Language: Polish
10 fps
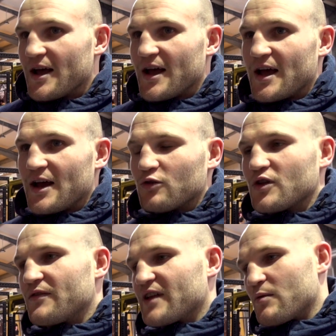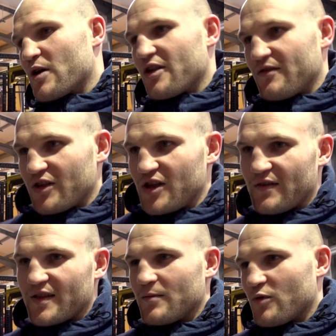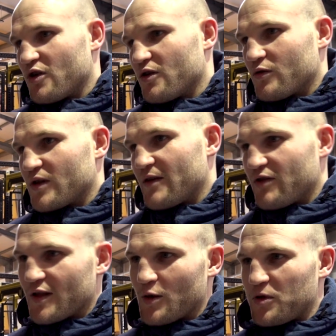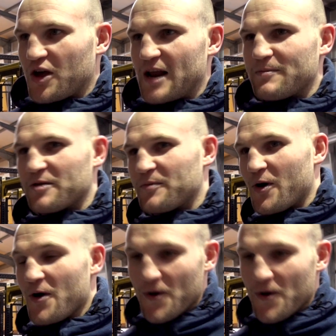E, no tutaj wiadomo, że Wasilewski musi tutaj wszystko przyklepać, bo